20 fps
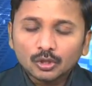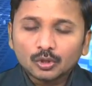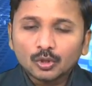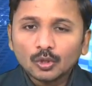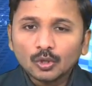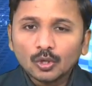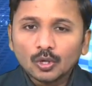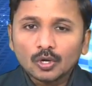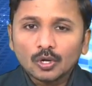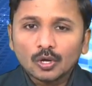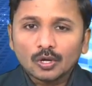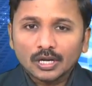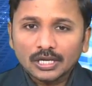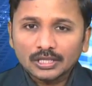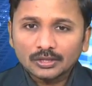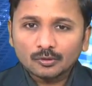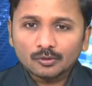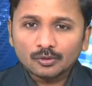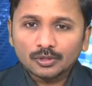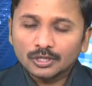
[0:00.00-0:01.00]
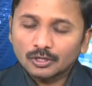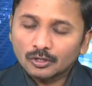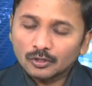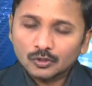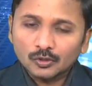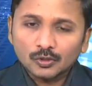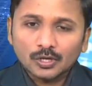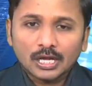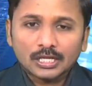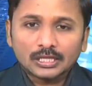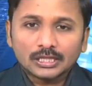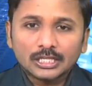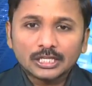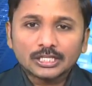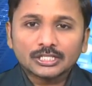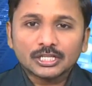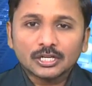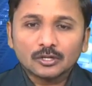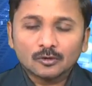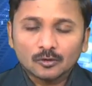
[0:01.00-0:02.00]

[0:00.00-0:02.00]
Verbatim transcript: తుళ్లూరులో రైతులు ఈ రోజు కూడా దీక్షలు